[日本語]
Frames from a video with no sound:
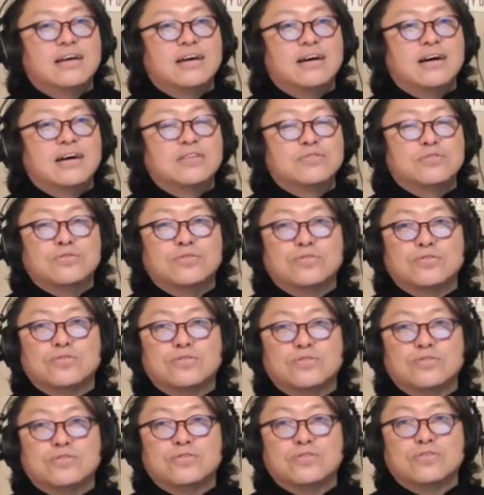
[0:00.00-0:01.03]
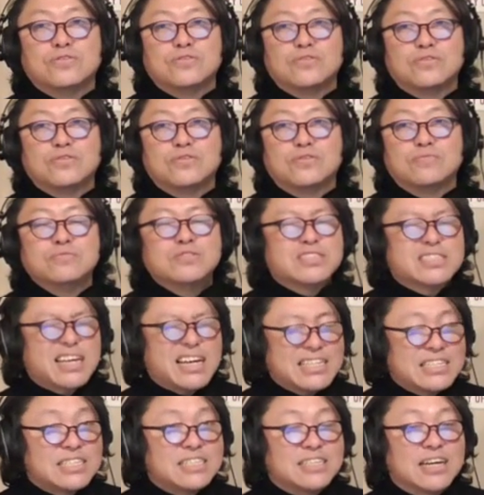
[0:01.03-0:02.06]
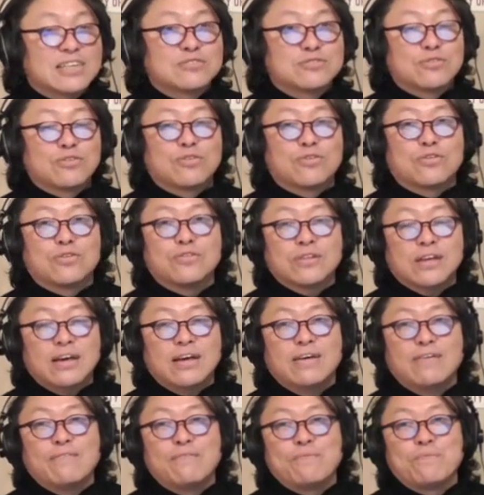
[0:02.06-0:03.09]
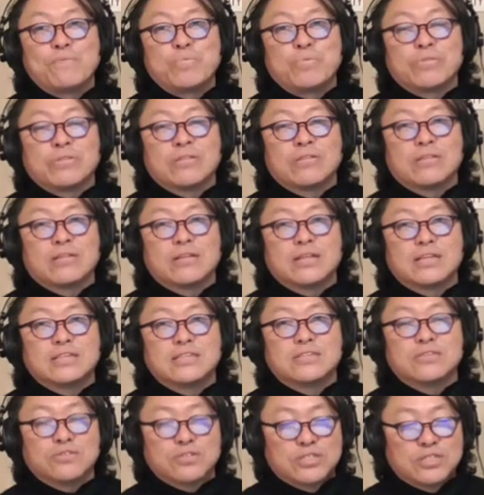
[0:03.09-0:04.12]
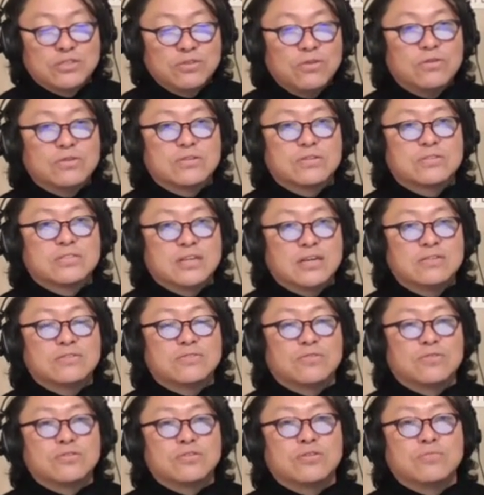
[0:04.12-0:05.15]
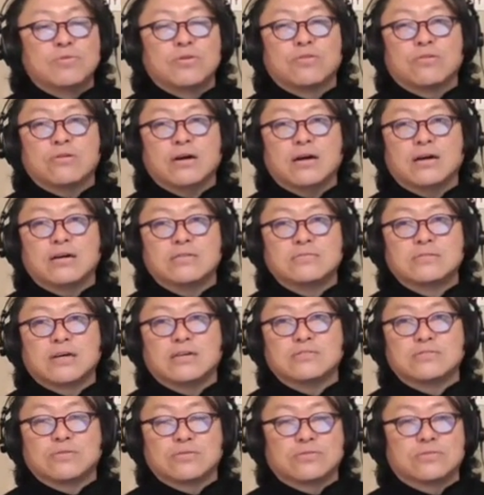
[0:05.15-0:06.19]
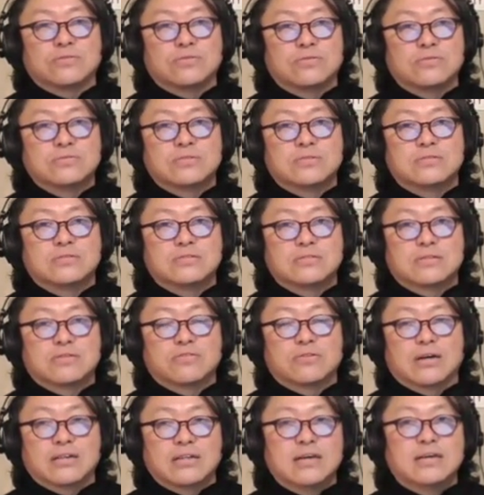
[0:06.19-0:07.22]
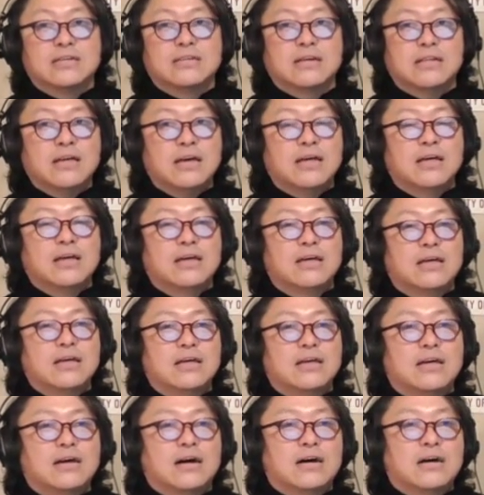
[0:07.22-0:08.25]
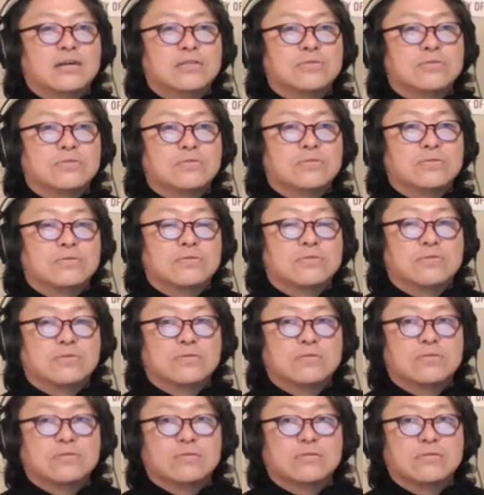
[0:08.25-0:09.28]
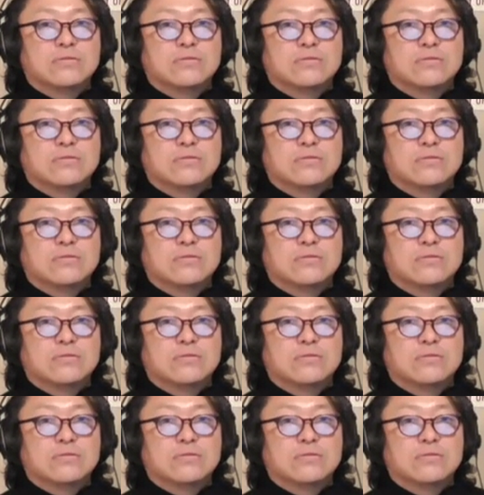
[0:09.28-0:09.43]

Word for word: あのー、難しい役どころをねの詩をちゃんと荻野目洋子が歌うことことができてね、あのー